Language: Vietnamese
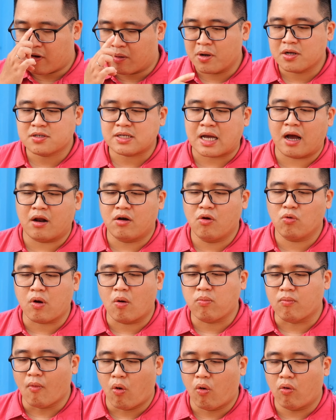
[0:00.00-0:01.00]
Với mức giá lúc
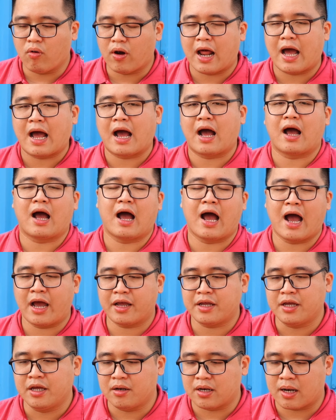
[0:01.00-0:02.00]
công bố là
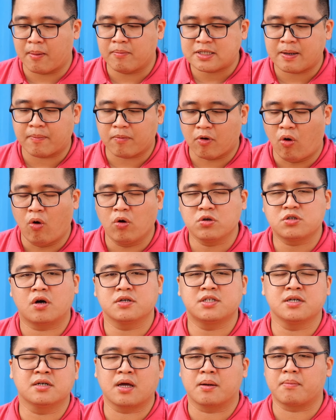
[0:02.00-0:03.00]
2.500 đô
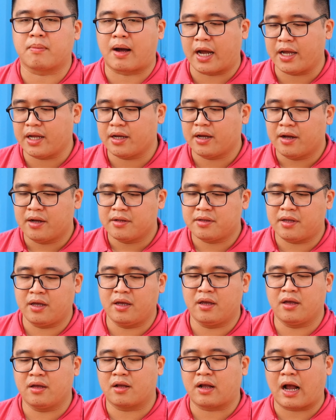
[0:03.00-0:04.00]
cho riêng thân máy
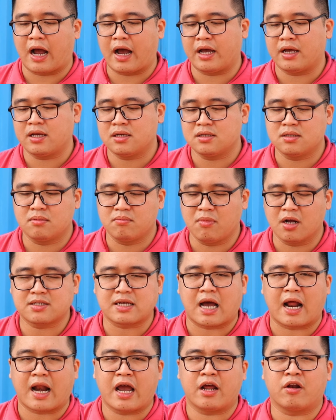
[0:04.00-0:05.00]
thì cái mức
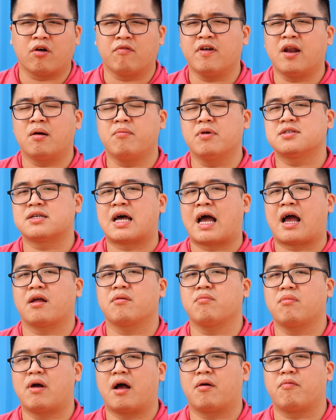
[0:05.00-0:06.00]
giá này nó vẫn là mức
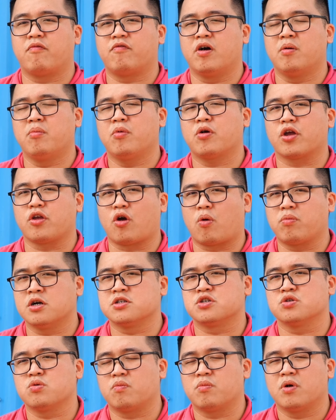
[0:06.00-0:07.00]
giá mà với một cái nhóm
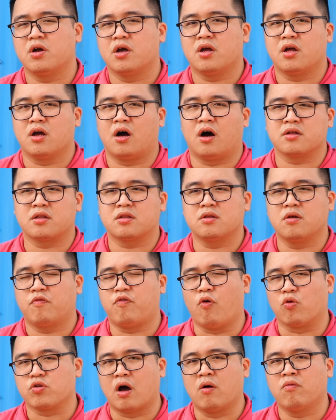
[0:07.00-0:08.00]
người sử dụng
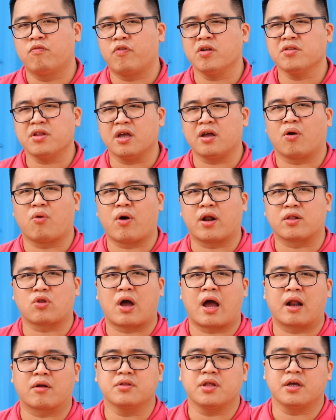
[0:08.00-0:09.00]
phổ thông vẫn thể hoàn
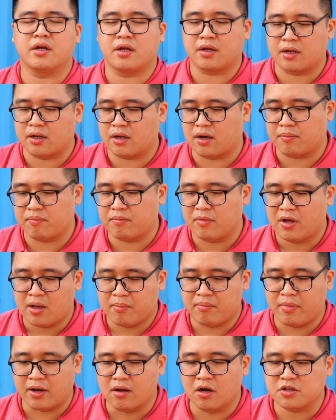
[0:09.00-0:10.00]
toàn có thể
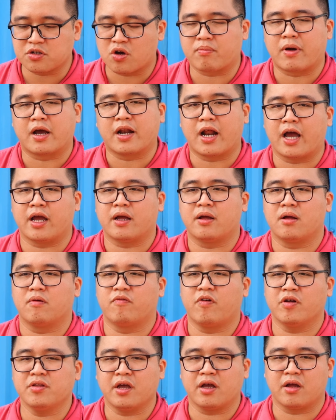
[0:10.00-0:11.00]
mình lựa chọn máy này,
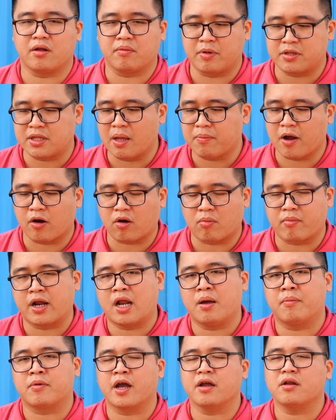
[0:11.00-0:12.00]
vẫn thể mình tiếp cận cái máy
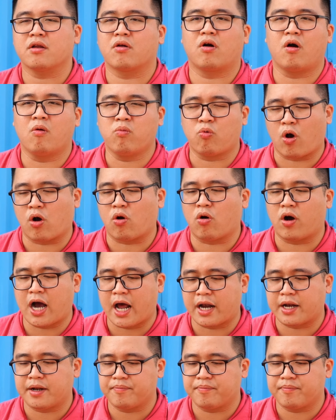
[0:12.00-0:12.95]
này một cách nó không quá khó khăn.